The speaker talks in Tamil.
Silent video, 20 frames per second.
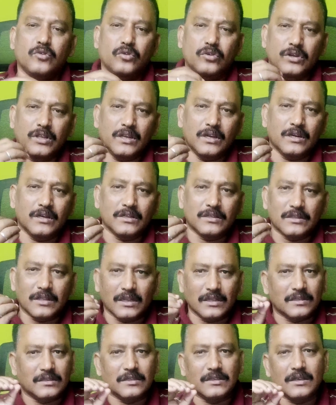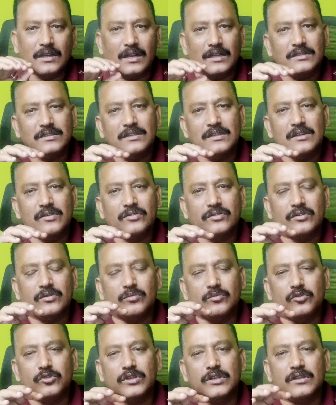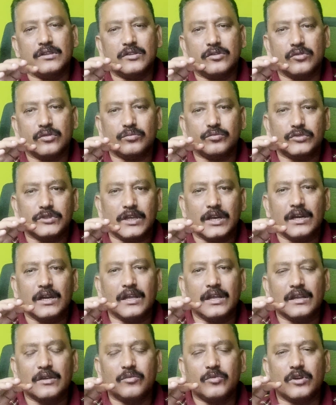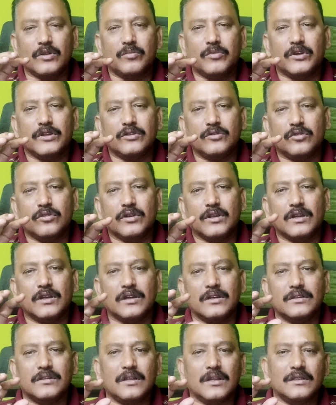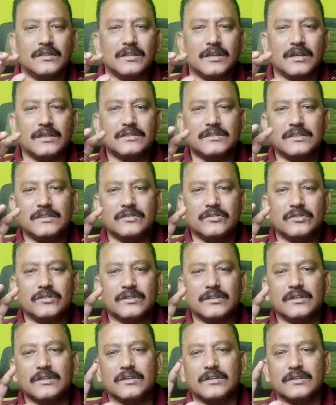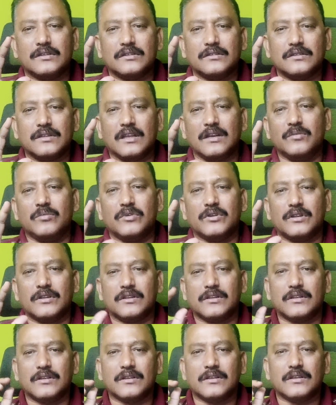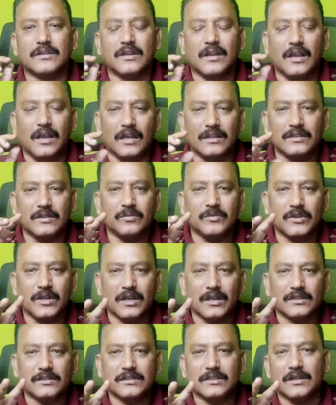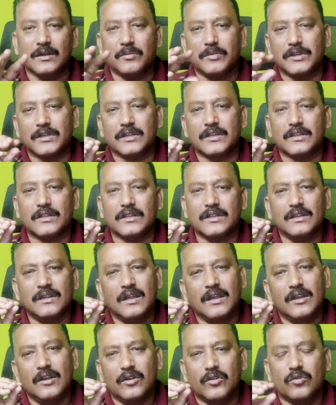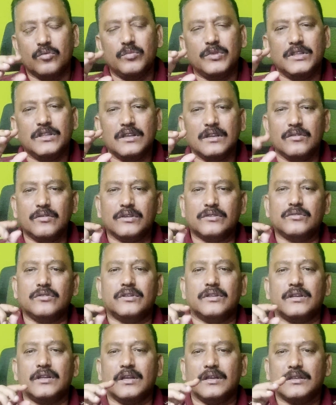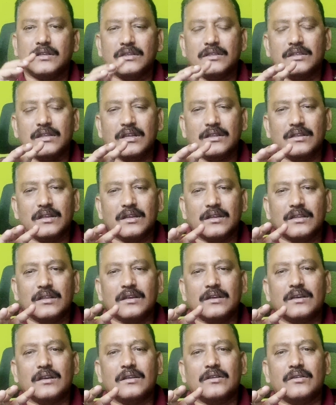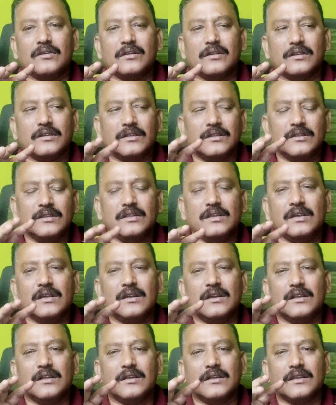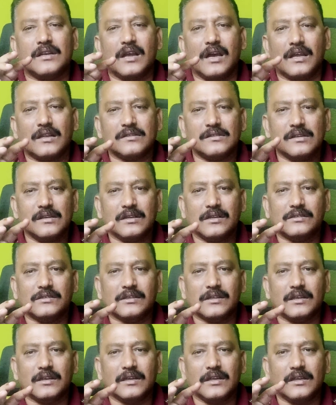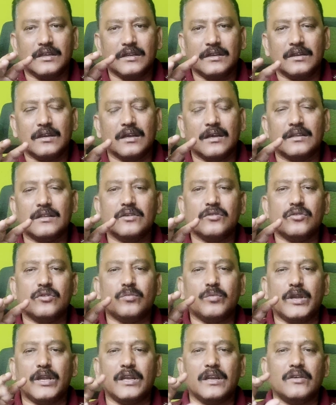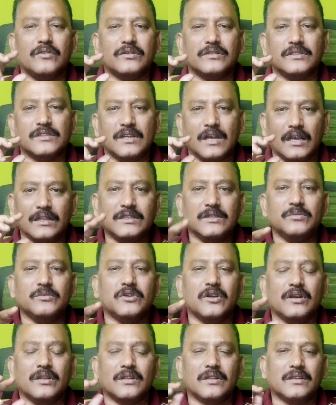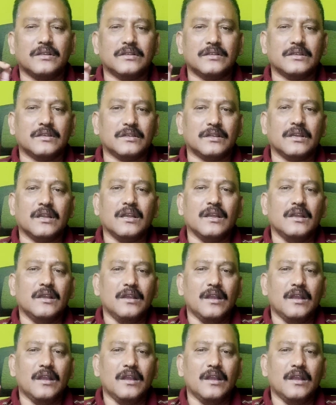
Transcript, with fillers: தொண்டர்களுக்கு தான் இந்த கட்சியில் வந்து முக்கியத்துவம் ஜனநாயக முறைப்படி தொண்டர்களுக்கு தான் இந்த கட்சி வந்து செயல்பட்டுருது அதிமுக கட்சி அப்படிங்கிறது ரொம்ப தெளிவாக சொல்லியிருக்கார் இந்திய தேர்தலில் இந்தியாவில் இருக்கிற அரசியல் கட்சிகளிலே இல்லாத ஒரு பயிலாக வந்து அதிமுகவில் தான் இருக்குது